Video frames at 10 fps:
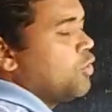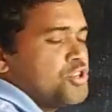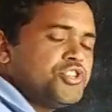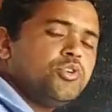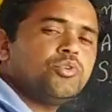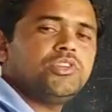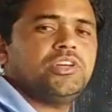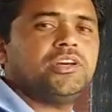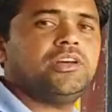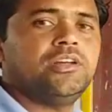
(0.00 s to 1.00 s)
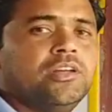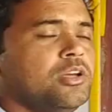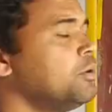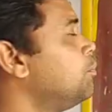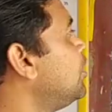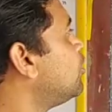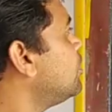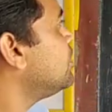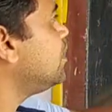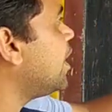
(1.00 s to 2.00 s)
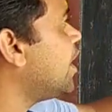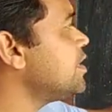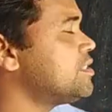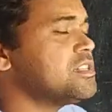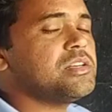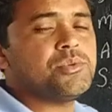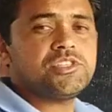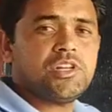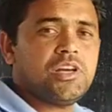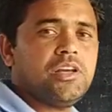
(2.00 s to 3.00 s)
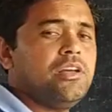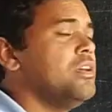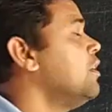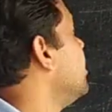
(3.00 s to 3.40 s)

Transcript: क्वेश्चन होते हैं बिल्कुल ध्यान से समझना है